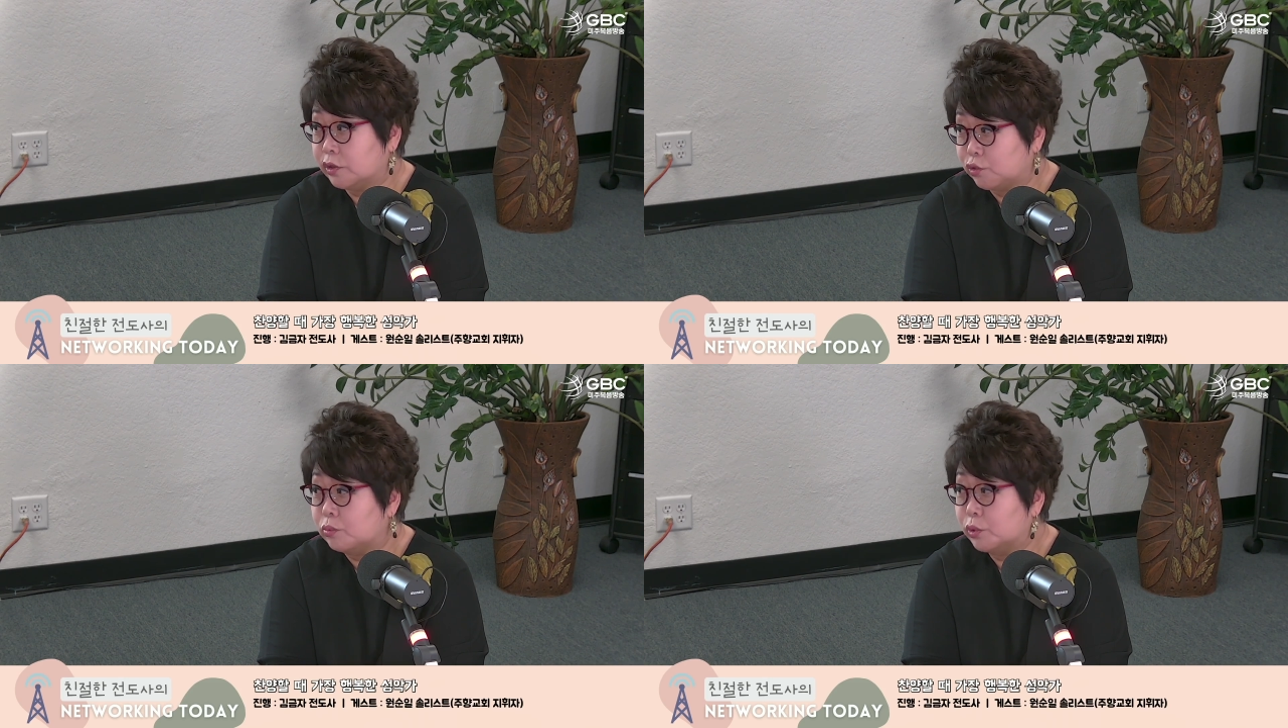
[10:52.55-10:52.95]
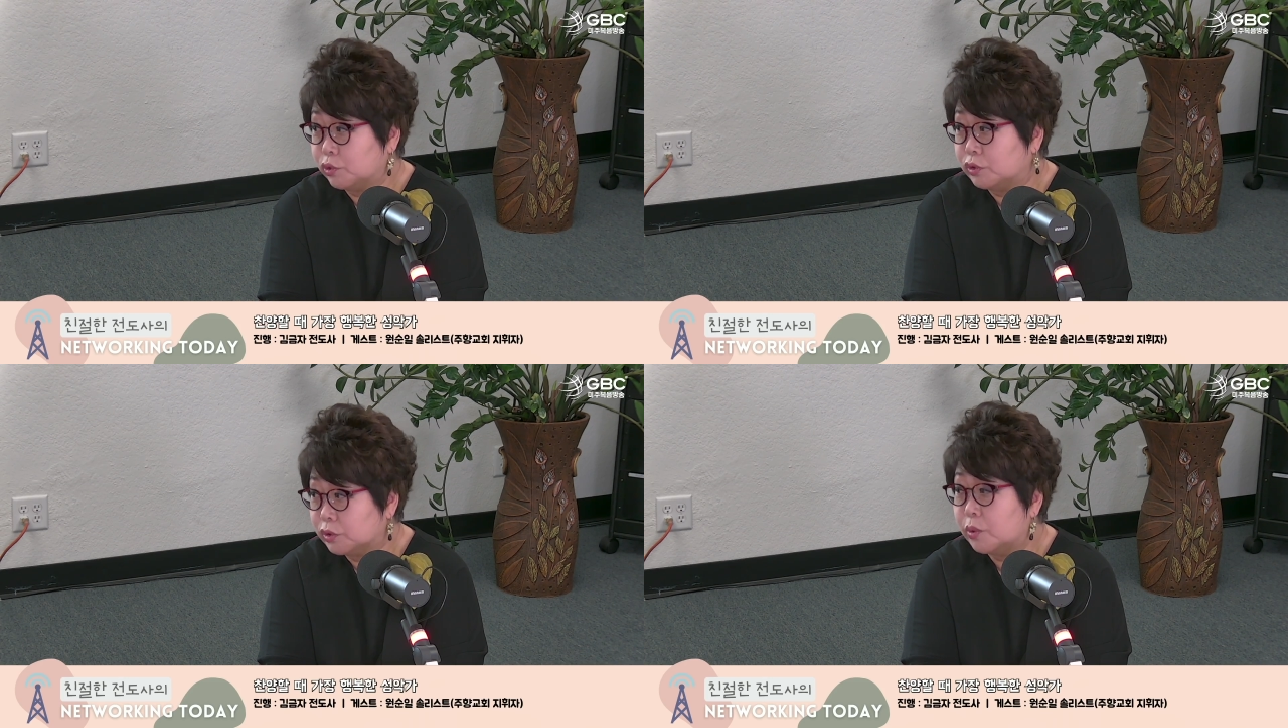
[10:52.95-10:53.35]
규모도
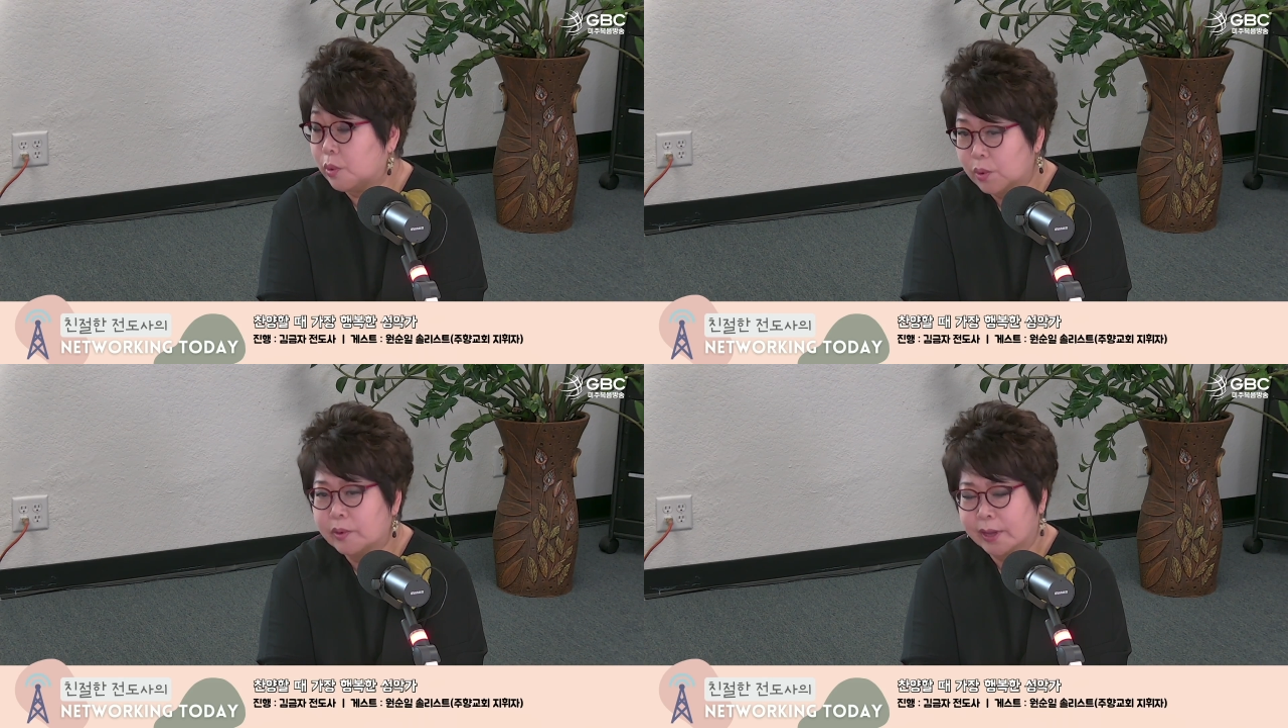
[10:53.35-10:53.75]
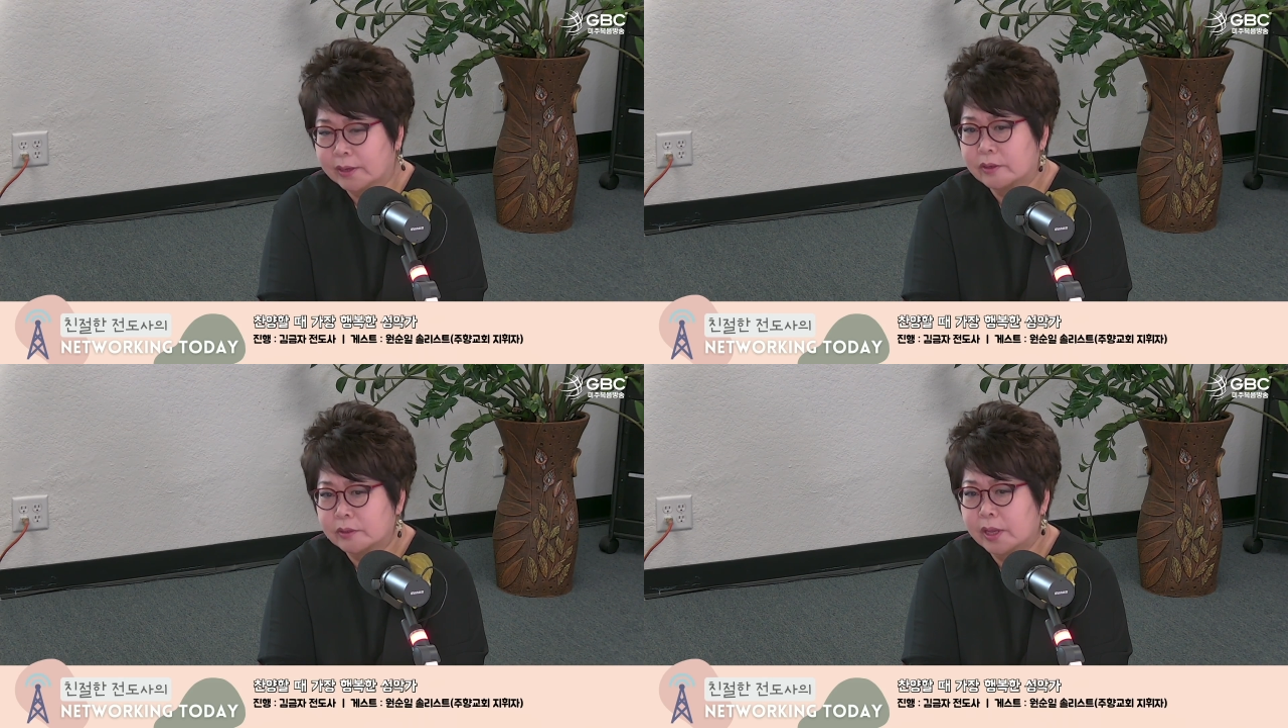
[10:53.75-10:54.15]
크고. 그렇죠. 예,
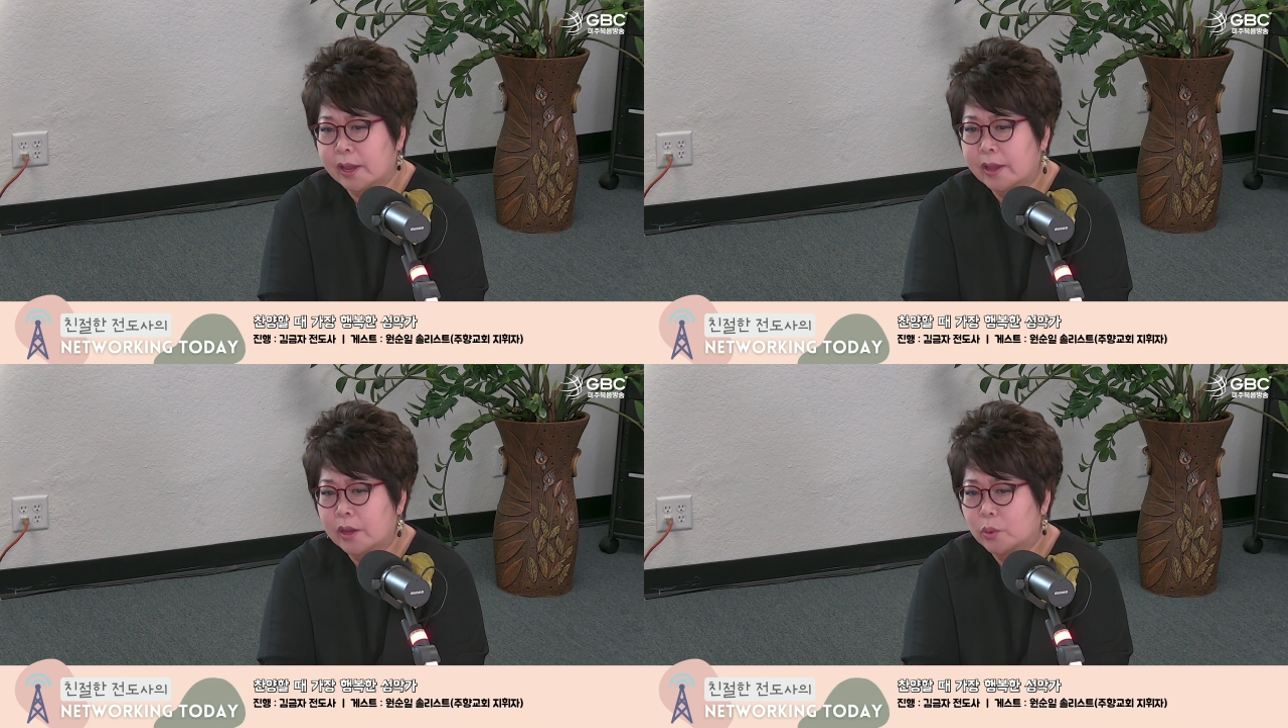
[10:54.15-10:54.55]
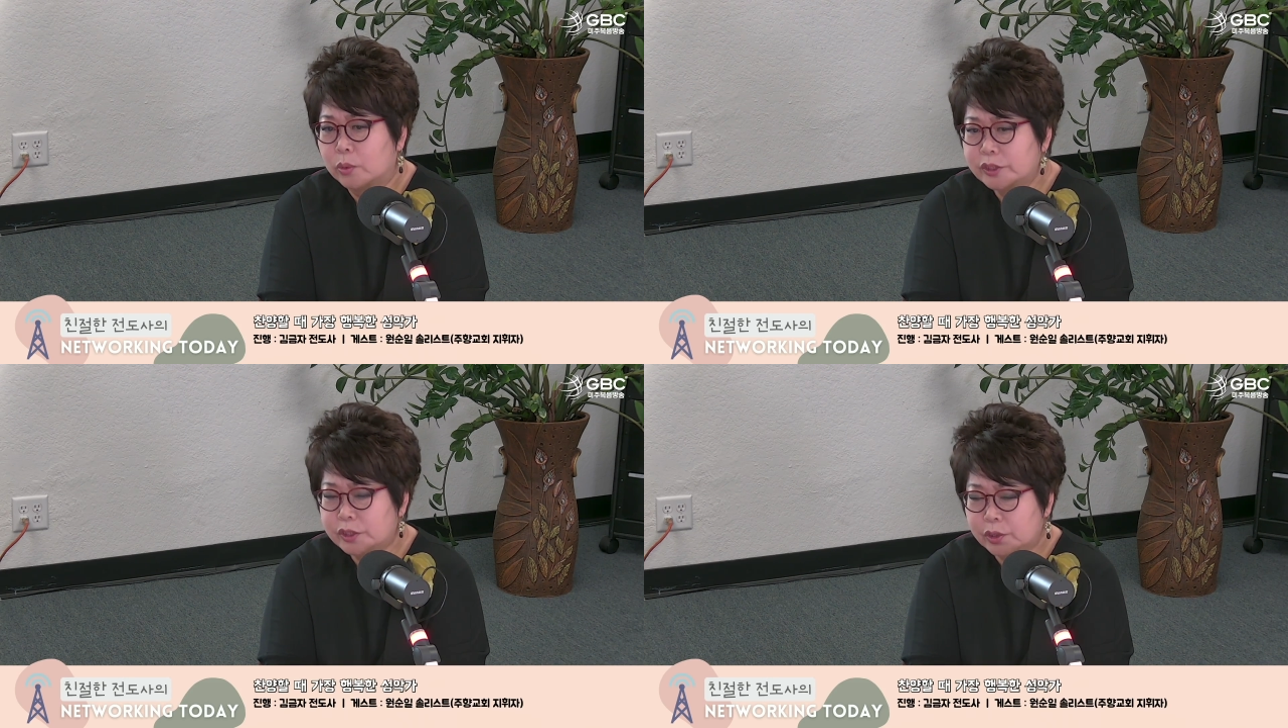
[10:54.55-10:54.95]
그런데
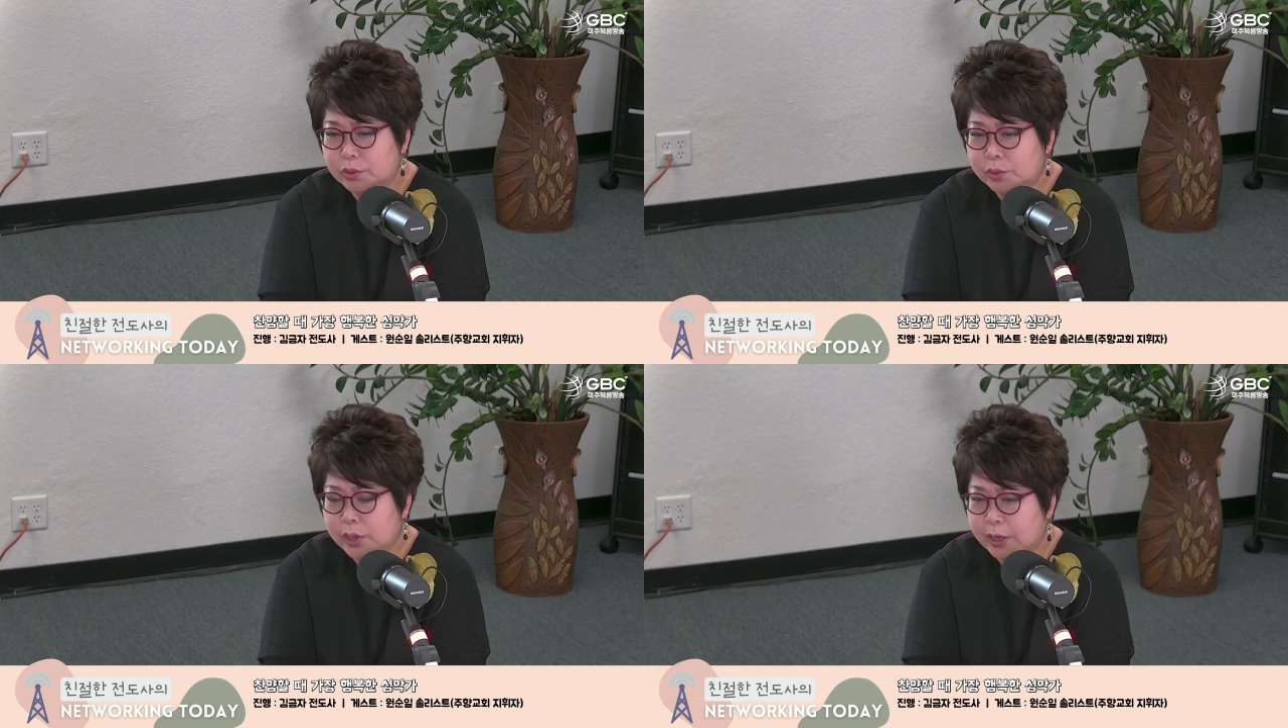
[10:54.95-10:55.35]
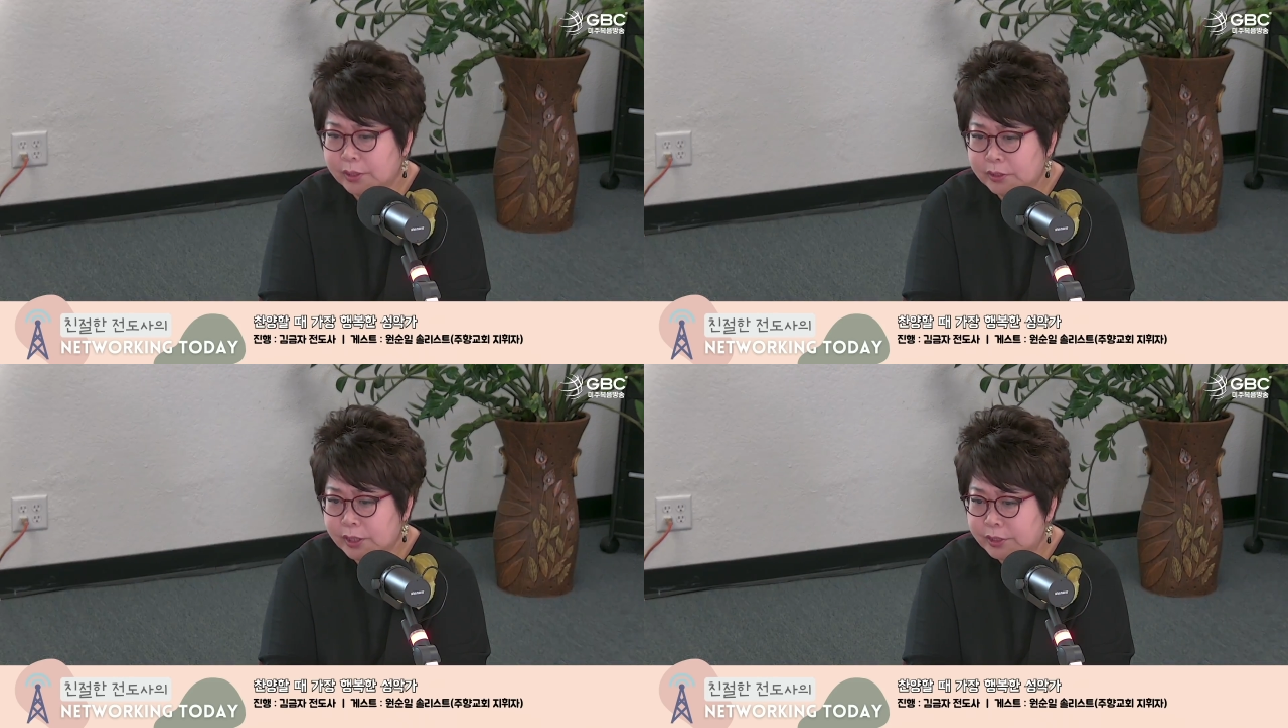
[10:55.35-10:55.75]
오디션도
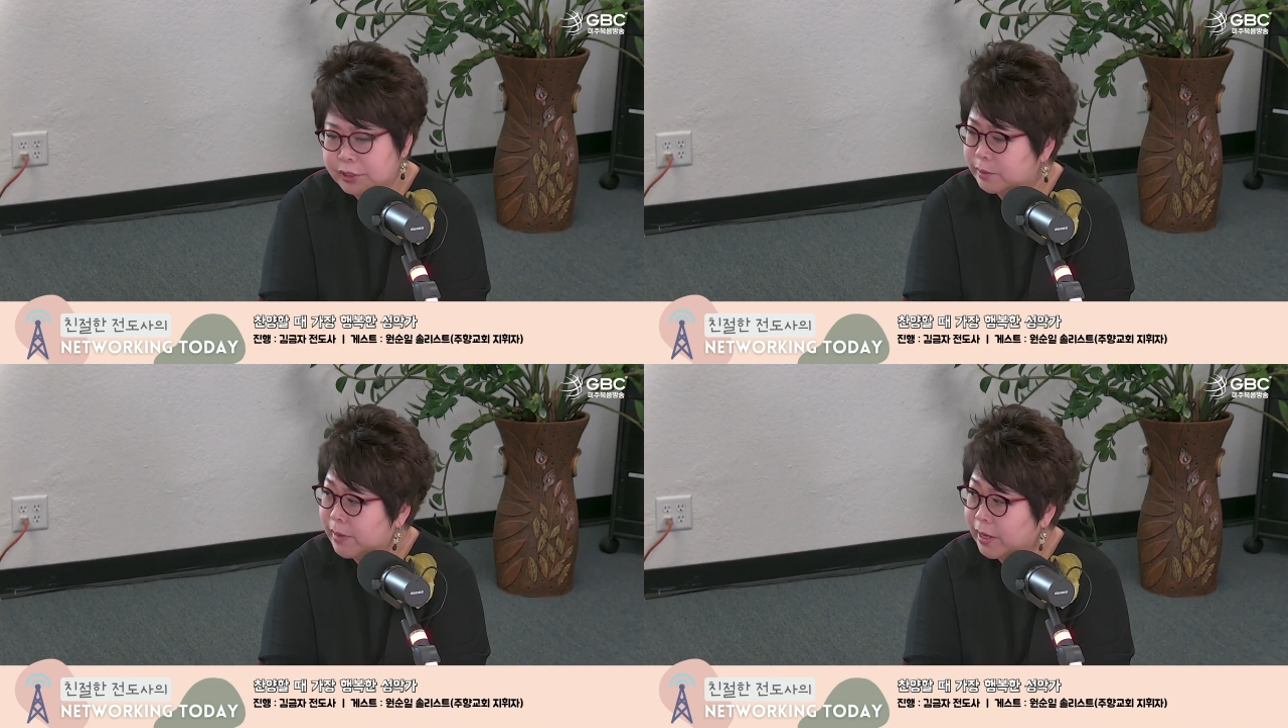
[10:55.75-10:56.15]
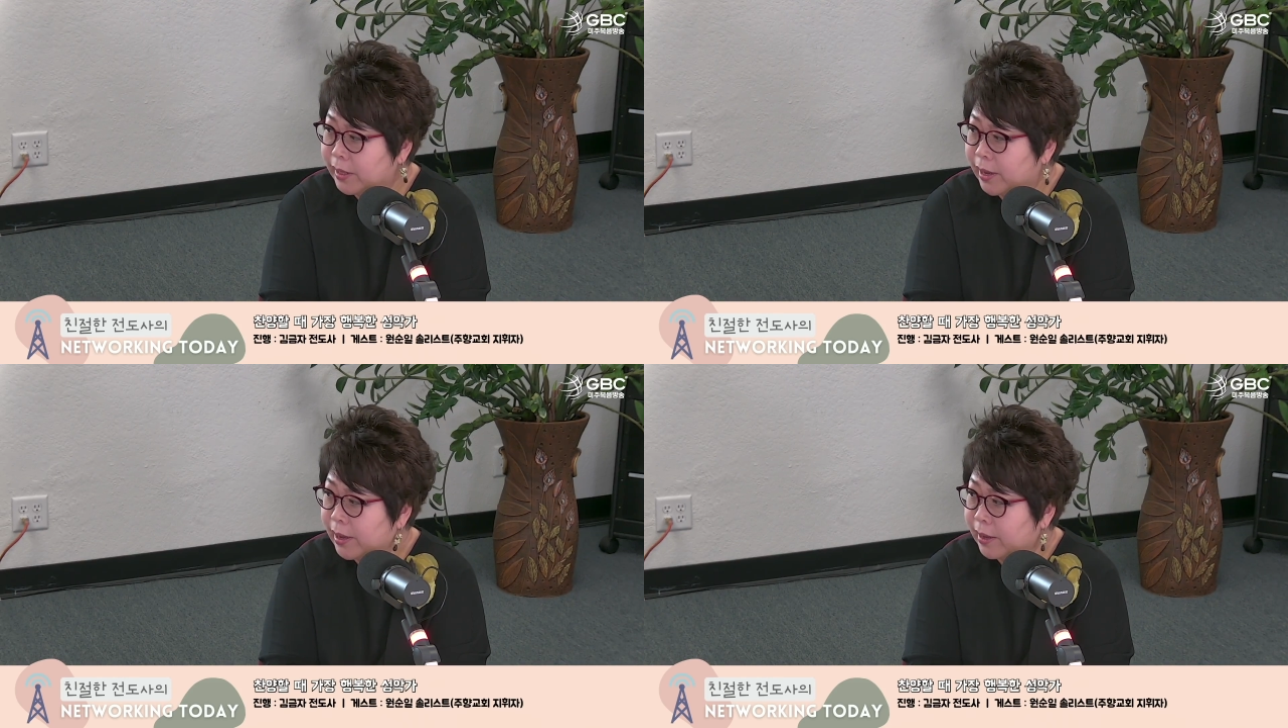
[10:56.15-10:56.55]
굉장히
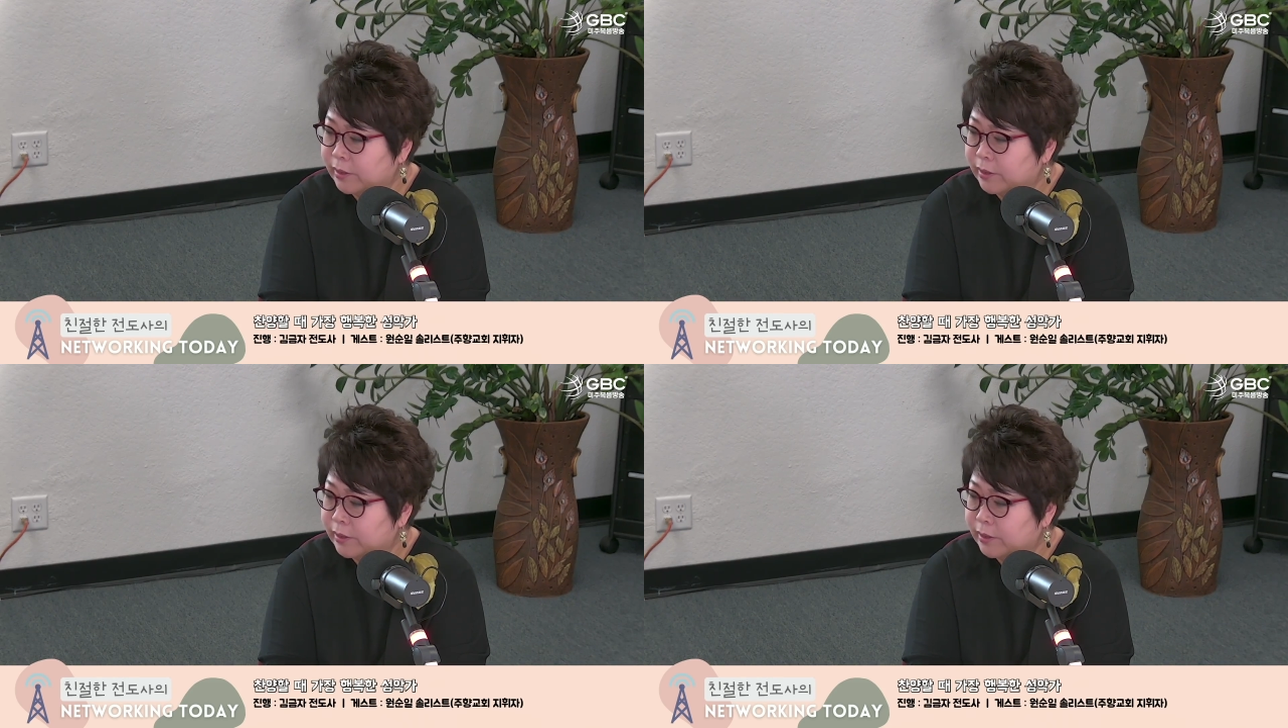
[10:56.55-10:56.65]
심하게